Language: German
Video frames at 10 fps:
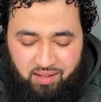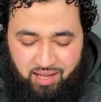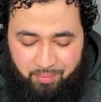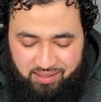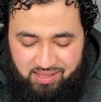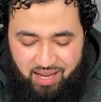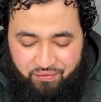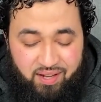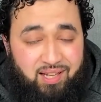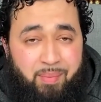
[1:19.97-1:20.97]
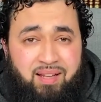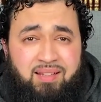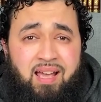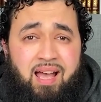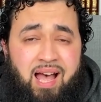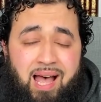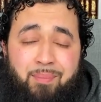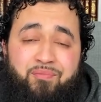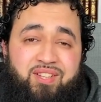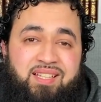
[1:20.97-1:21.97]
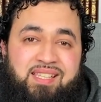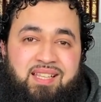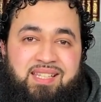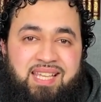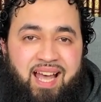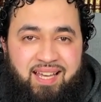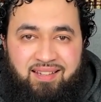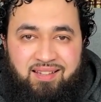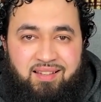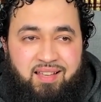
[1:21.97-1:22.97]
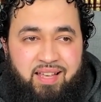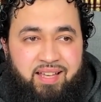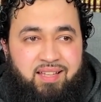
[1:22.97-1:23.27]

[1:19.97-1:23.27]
Damit ist einfach gemeint, haben wir diese Zeiten,